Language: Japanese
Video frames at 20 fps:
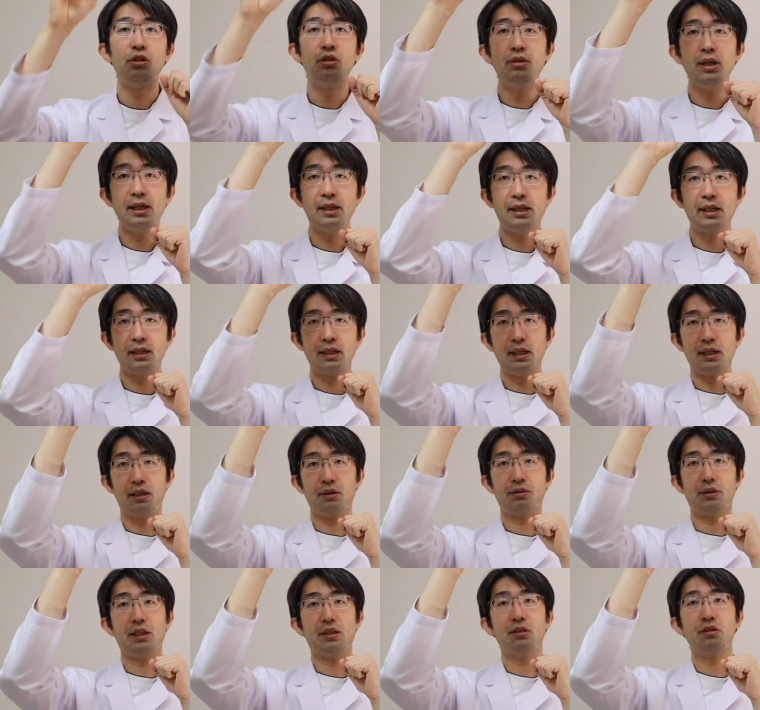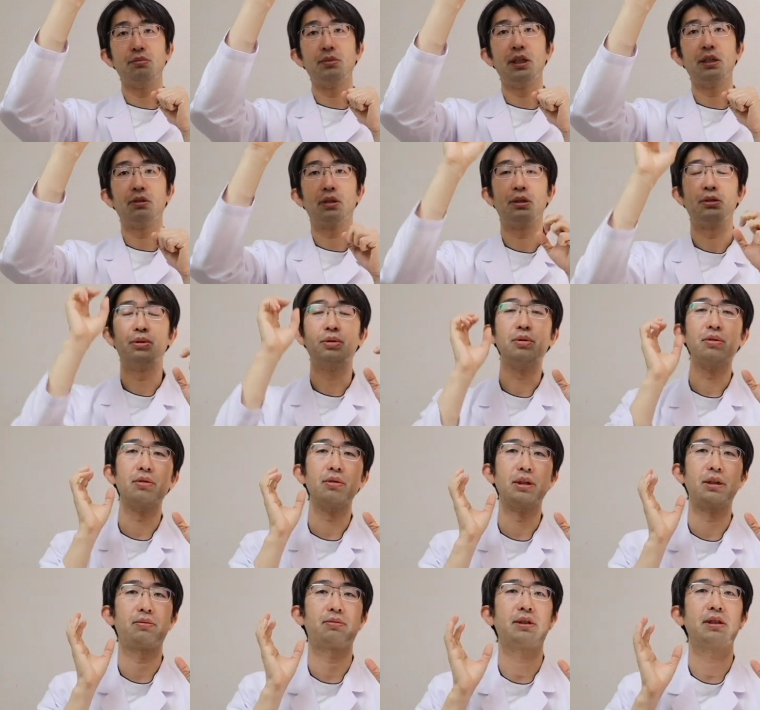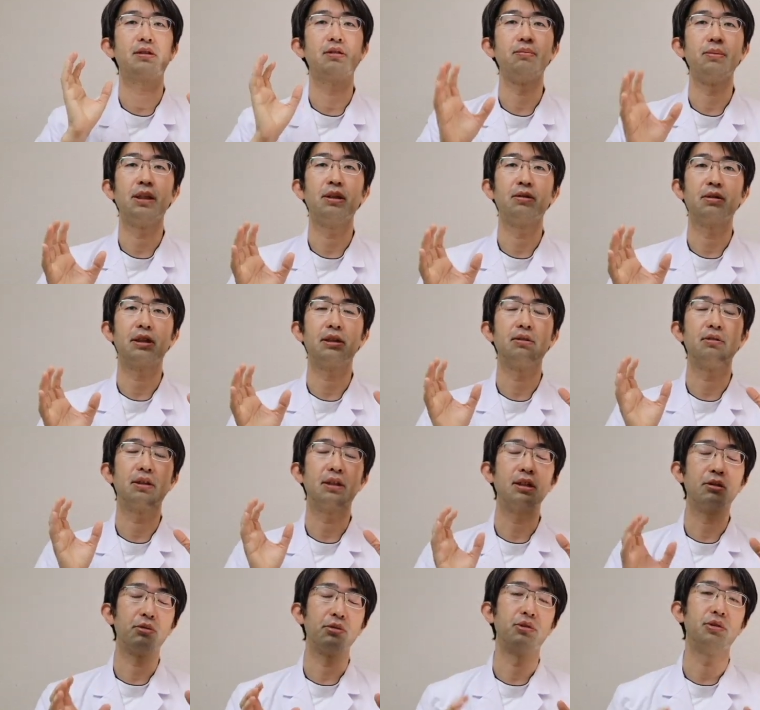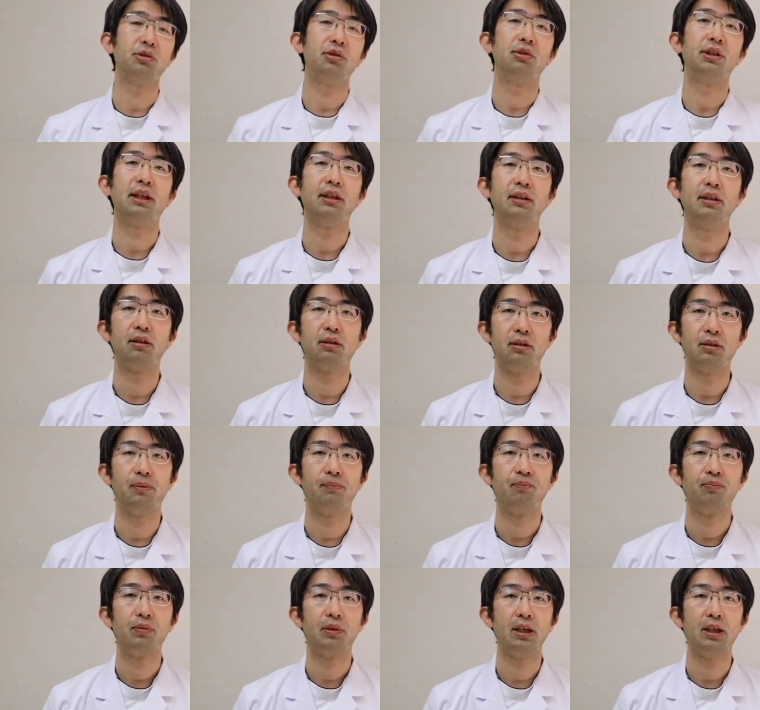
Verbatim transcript: 上だけがふたつ見えるのかどこでふたつ見えるのかっていうのは結構重要なんですよ。